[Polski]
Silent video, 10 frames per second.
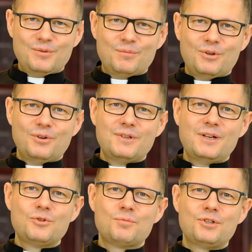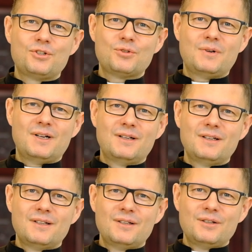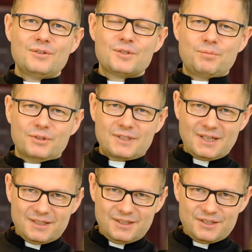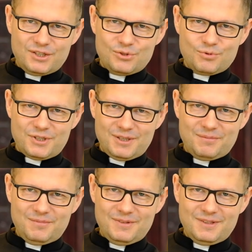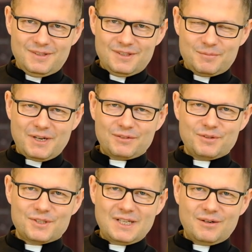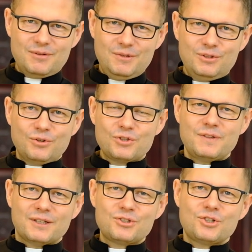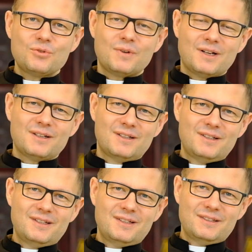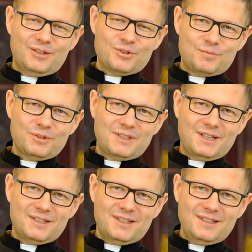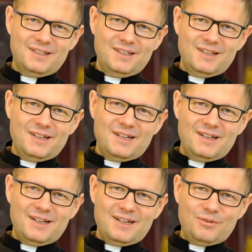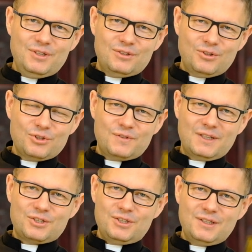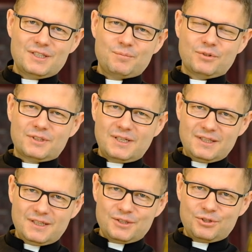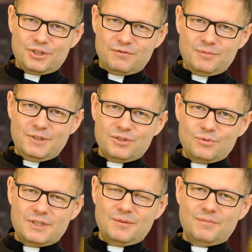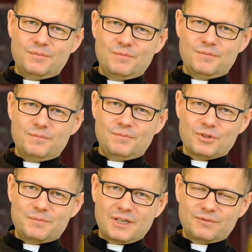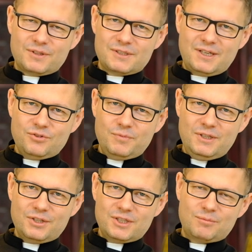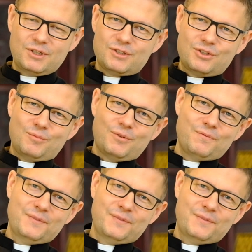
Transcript: Bo ona już przeżyła spotkanie z Jezusem zmartwychwstałym i doświadczyła tego spotkania, a oni to doświadczenie spotkania z żywym Jezusem po zmartwychwstaniu mieli jeszcze przed sobą.